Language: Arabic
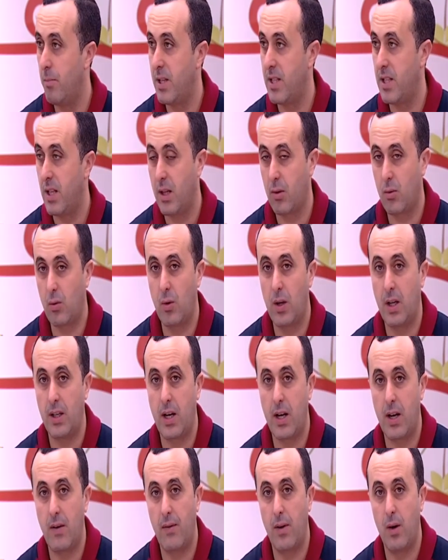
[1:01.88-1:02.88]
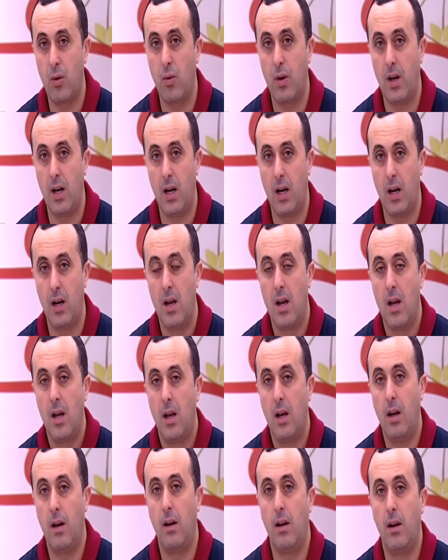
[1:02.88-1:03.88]
مثلا كنا هضرنا في الاول على
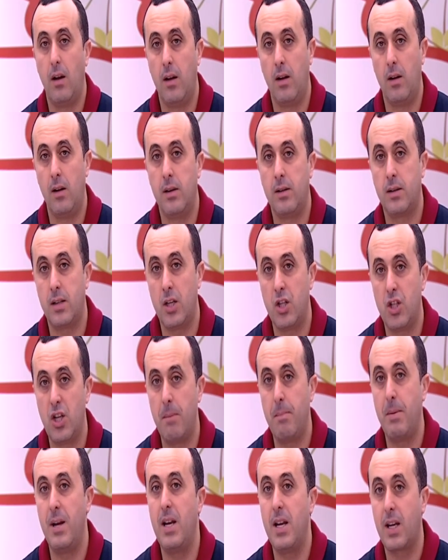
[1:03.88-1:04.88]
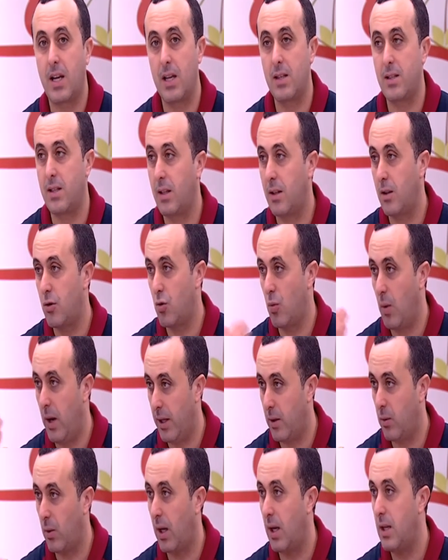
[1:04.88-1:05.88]
آه، الزنجبيل اللي كانت عطات
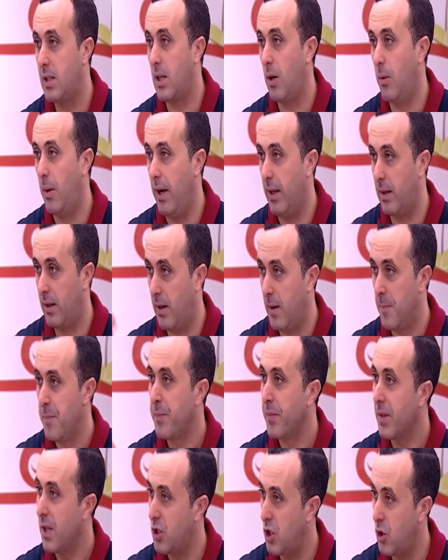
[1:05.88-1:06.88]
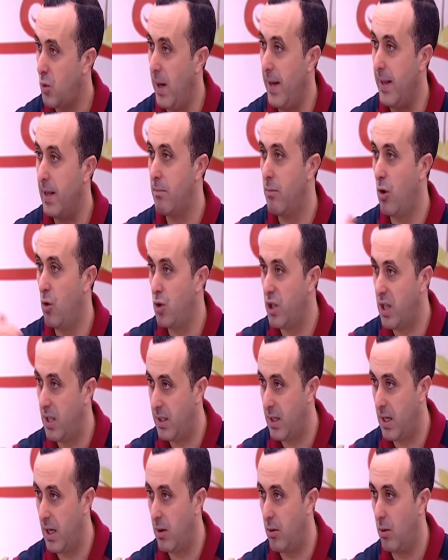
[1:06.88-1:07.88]
واحد الوقيته واحد جات واحد الموجه
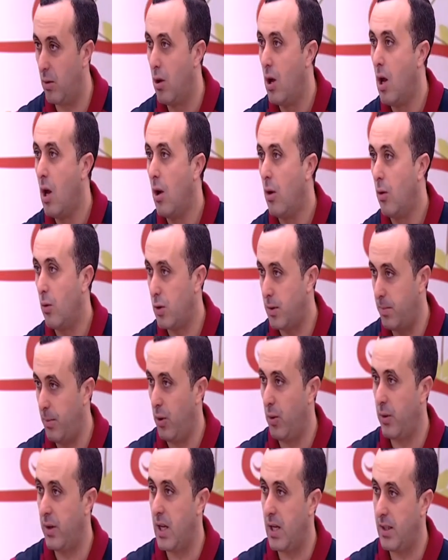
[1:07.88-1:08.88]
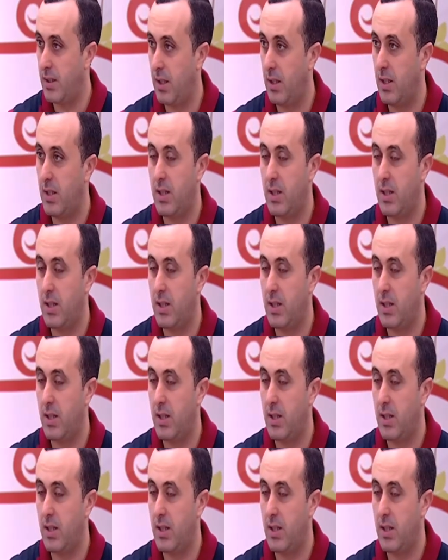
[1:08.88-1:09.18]
ديالو وصبحوا الناس يعني